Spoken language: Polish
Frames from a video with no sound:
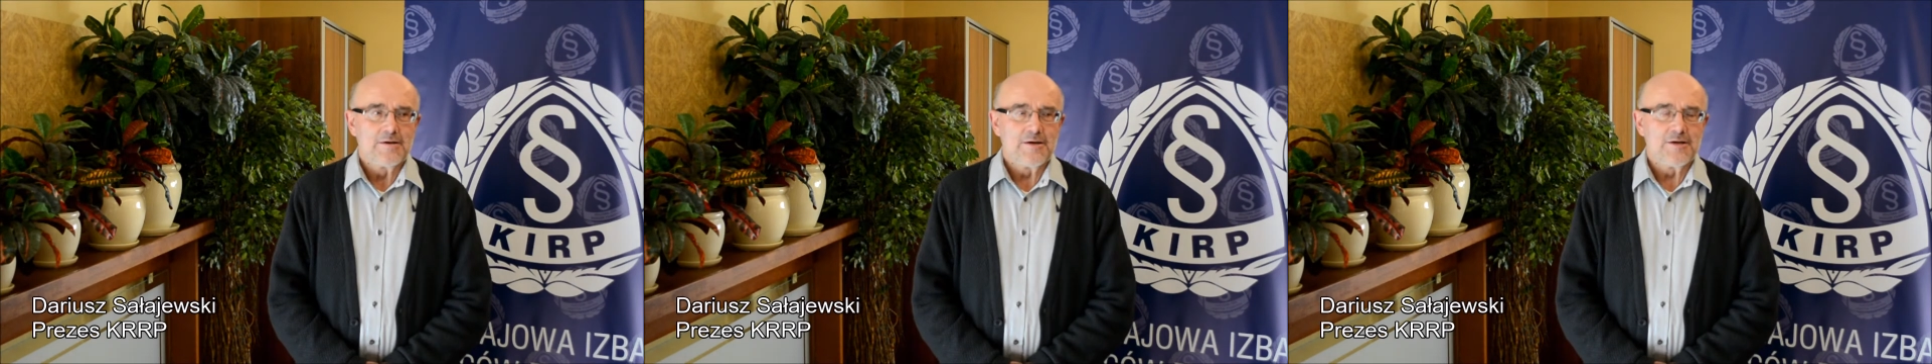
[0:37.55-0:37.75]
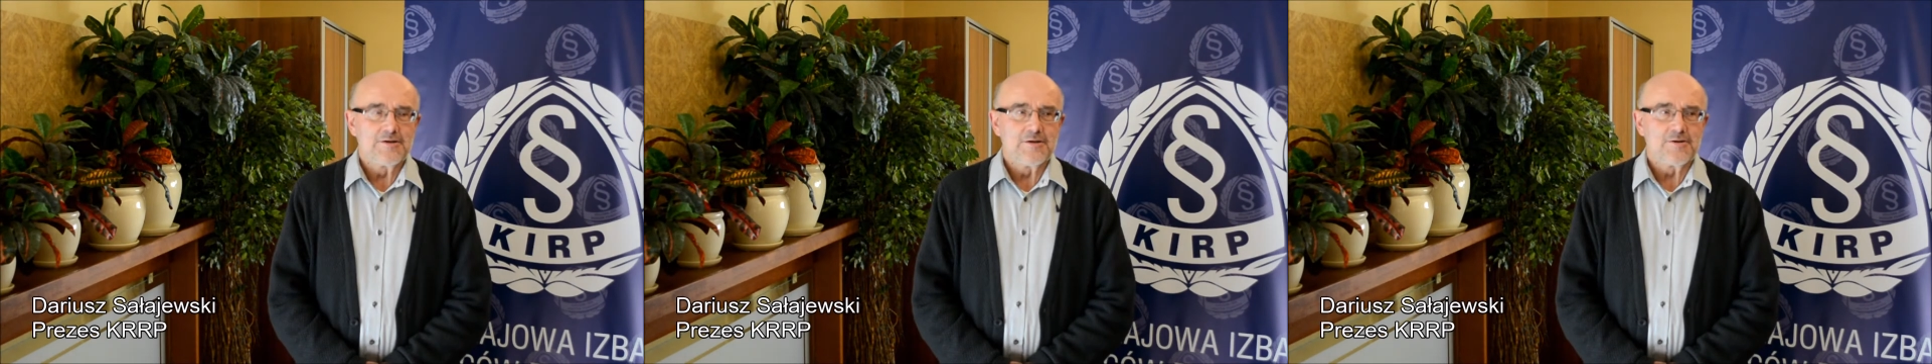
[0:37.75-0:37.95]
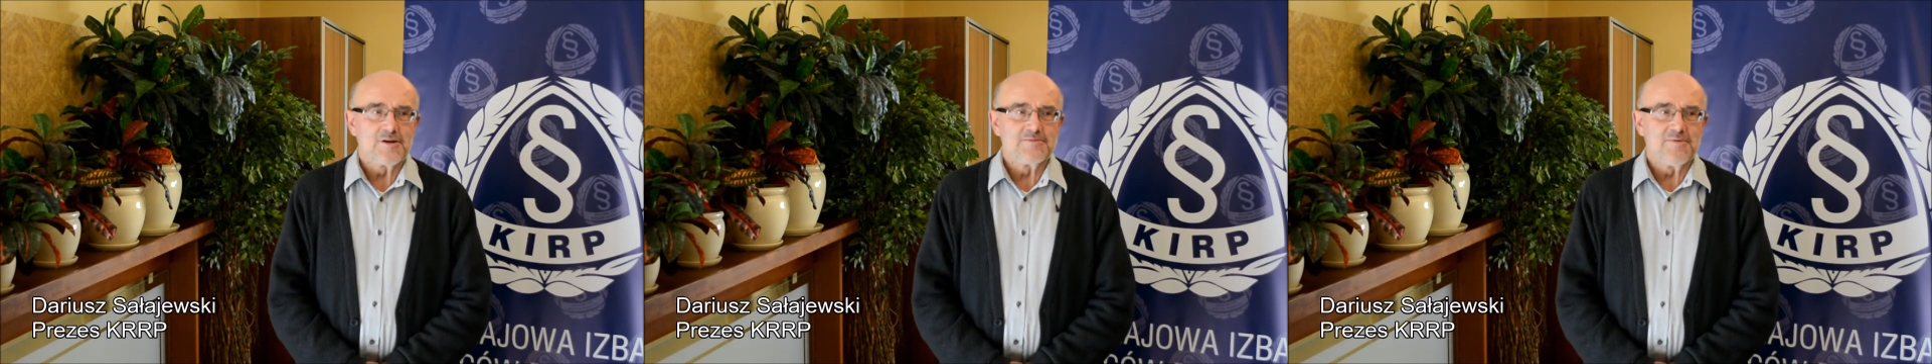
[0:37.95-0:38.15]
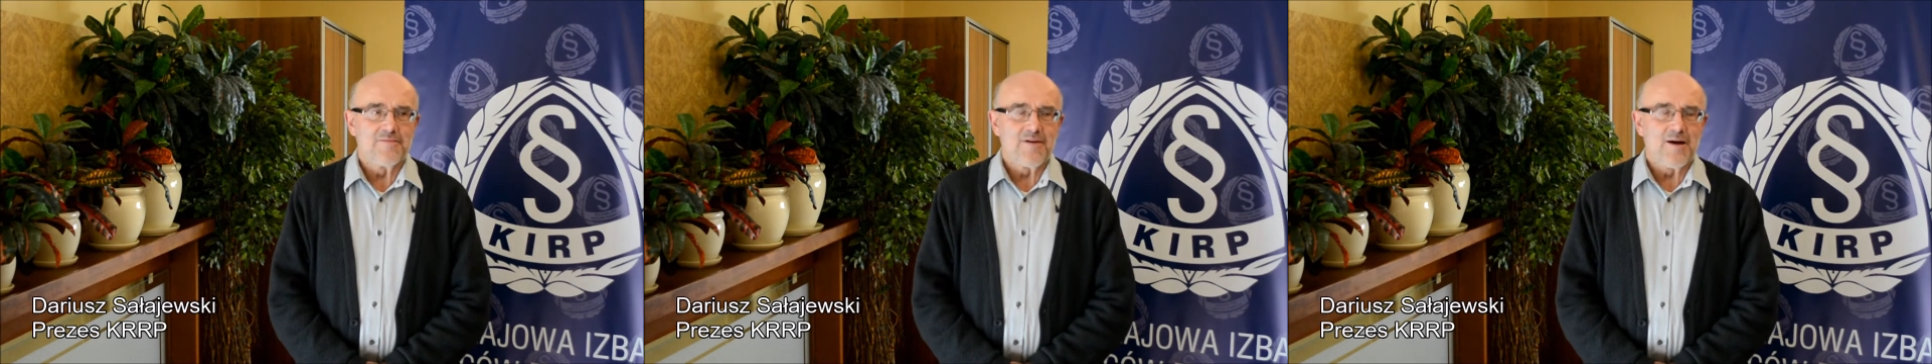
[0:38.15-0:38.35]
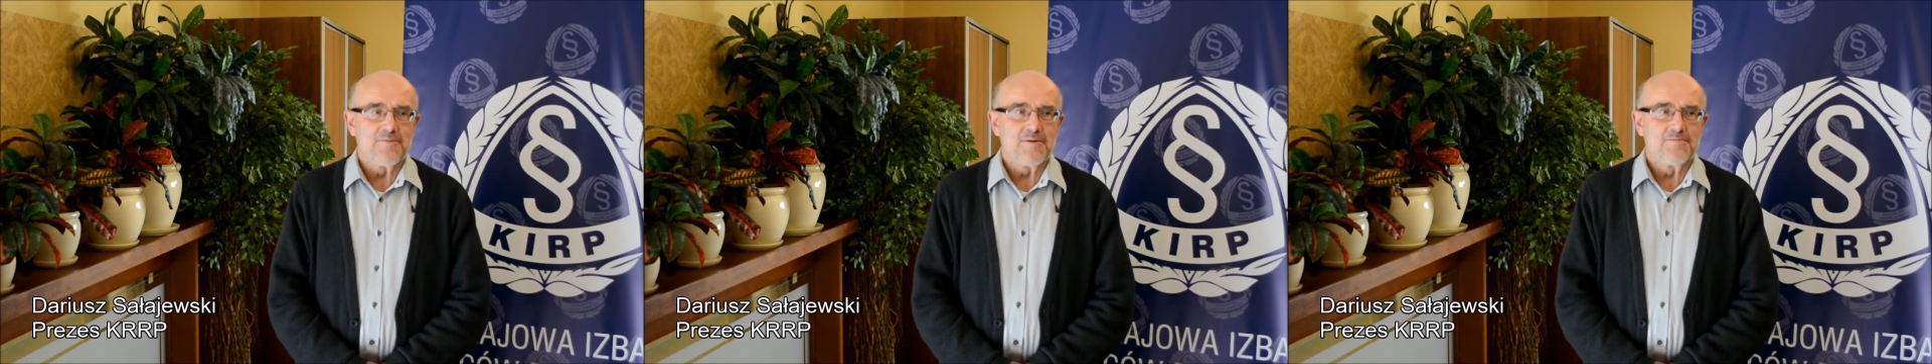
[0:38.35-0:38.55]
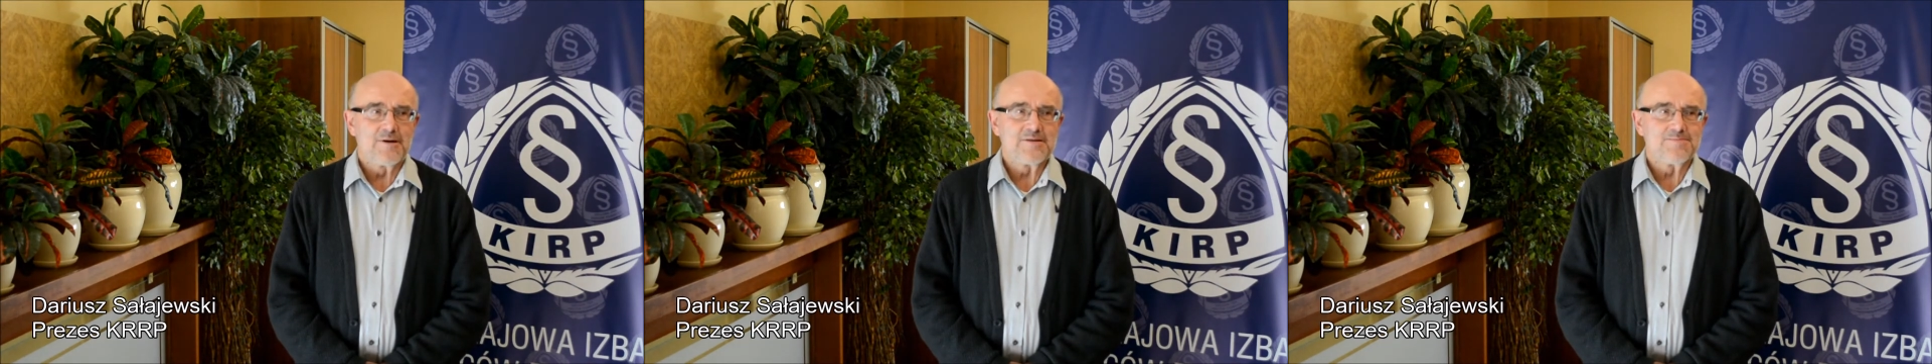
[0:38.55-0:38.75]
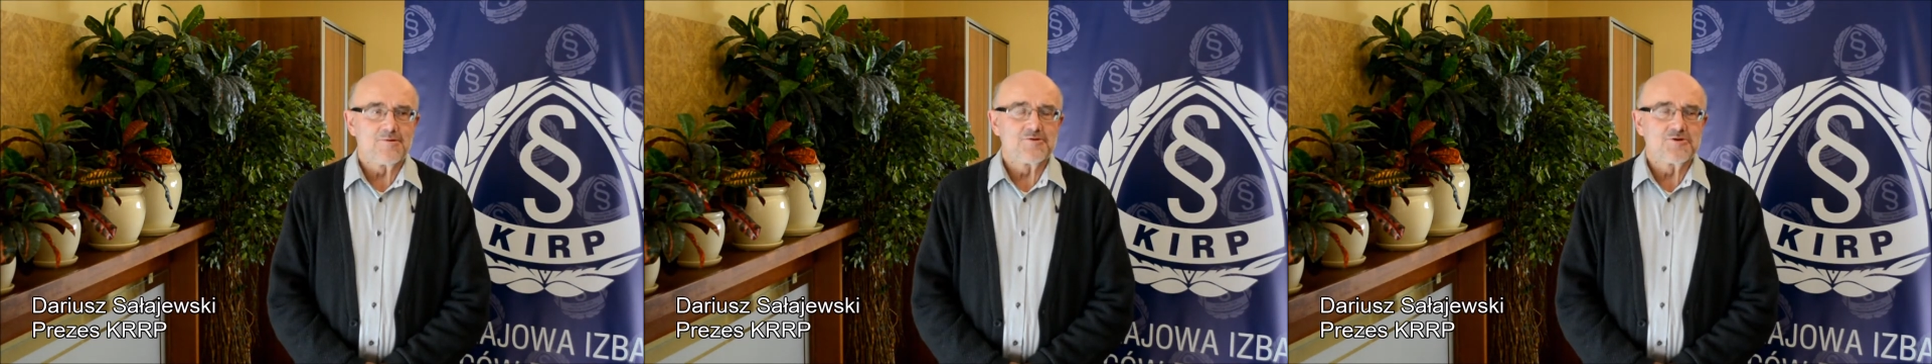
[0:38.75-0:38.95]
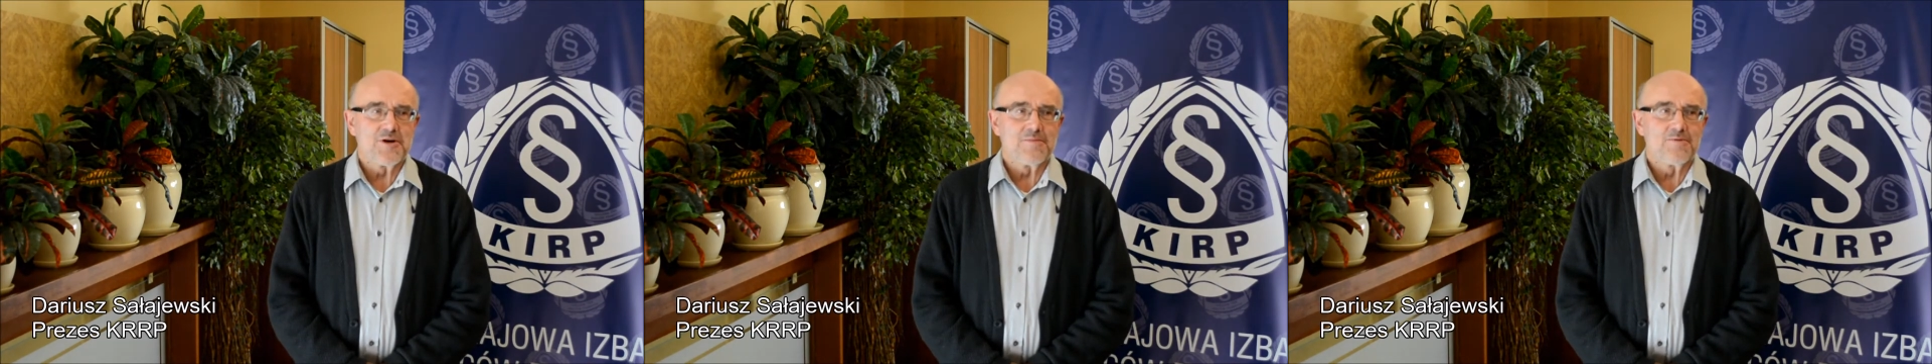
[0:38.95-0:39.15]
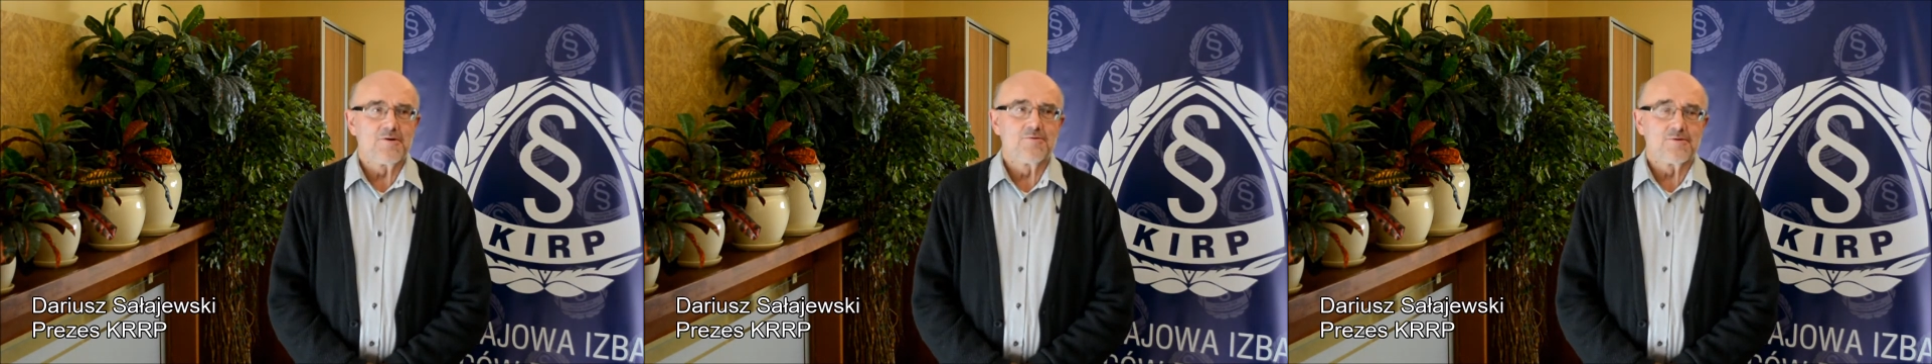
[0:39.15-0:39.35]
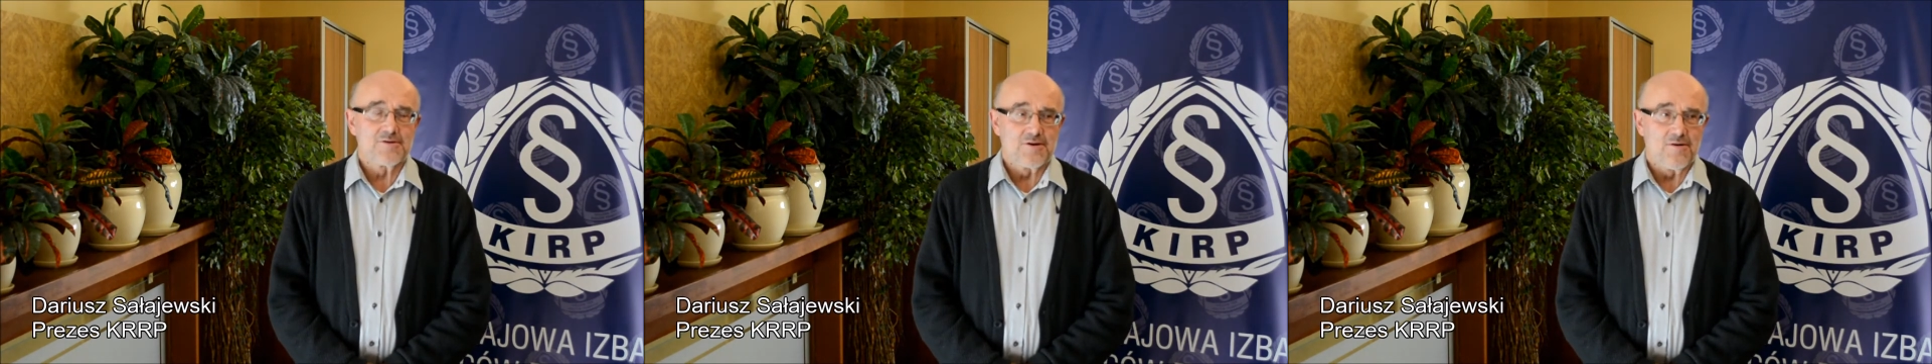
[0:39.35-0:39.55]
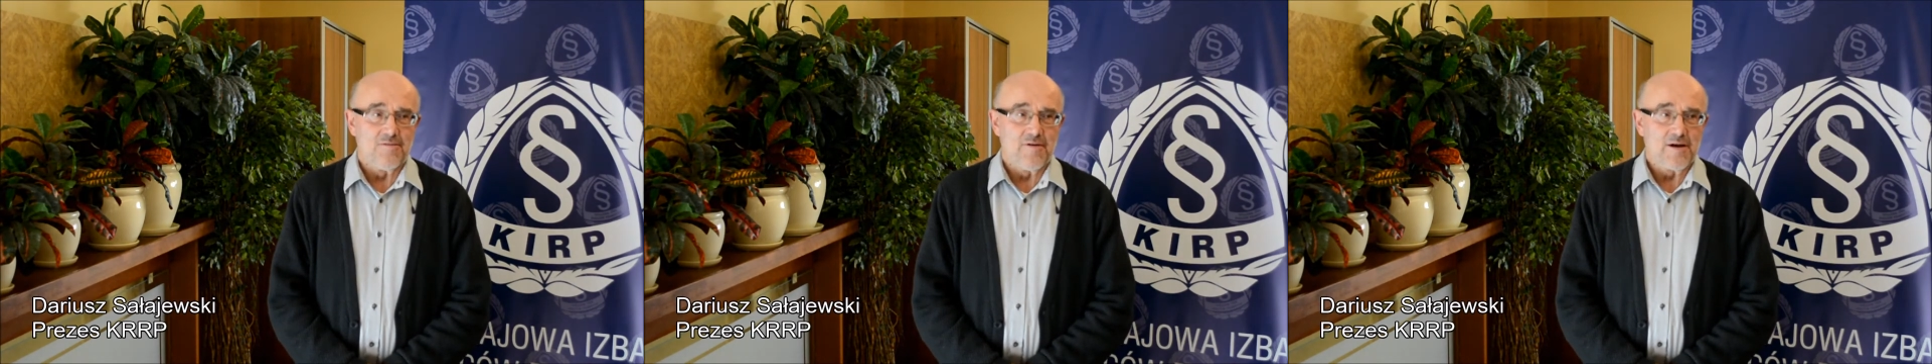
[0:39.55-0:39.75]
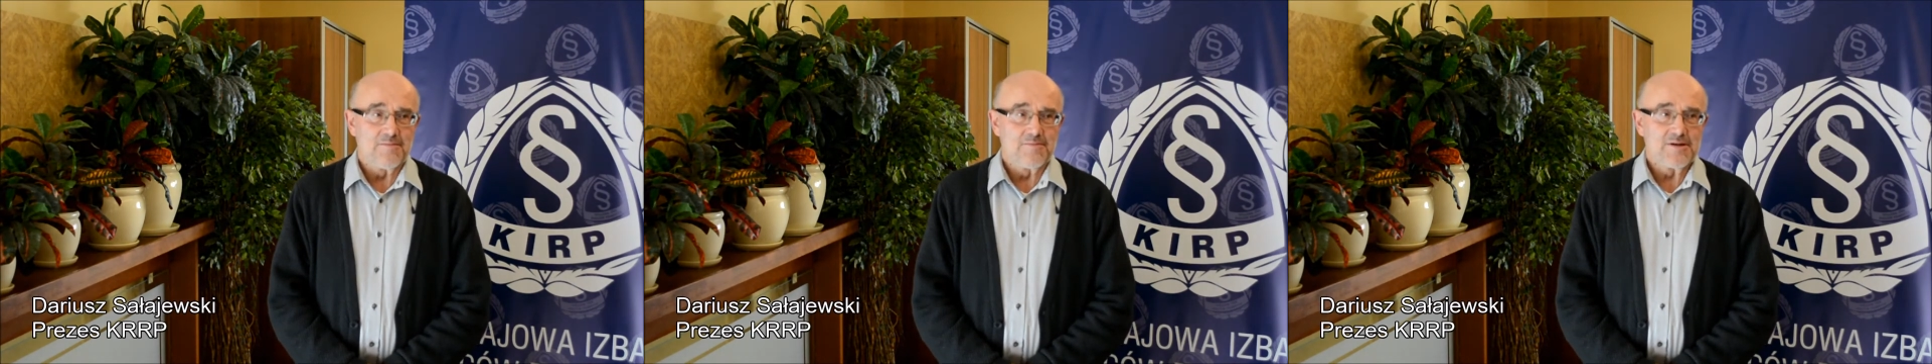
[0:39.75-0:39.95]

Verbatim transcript: jeśli rozmawiamy bez potrzeby głosowań,